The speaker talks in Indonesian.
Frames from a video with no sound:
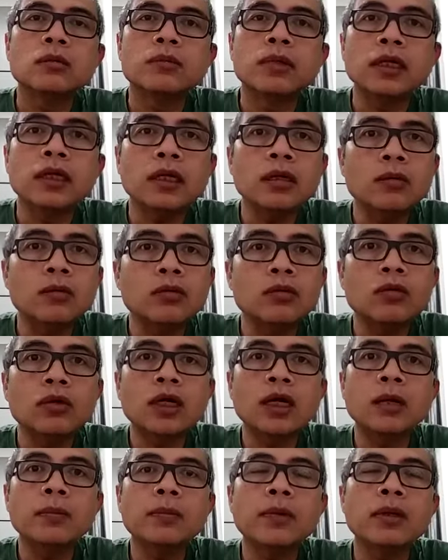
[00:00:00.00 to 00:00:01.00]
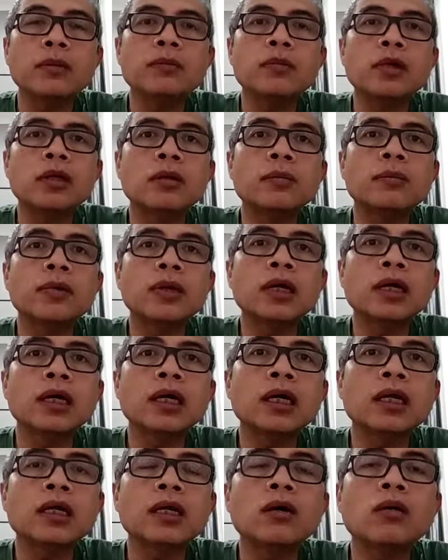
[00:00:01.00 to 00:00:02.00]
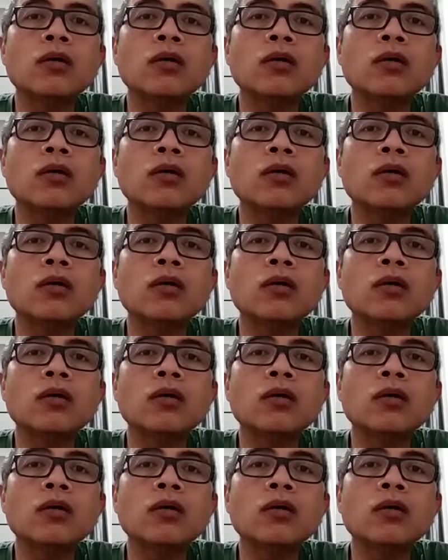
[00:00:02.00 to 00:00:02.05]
mereka mengungkapkan bahwa mereka adalah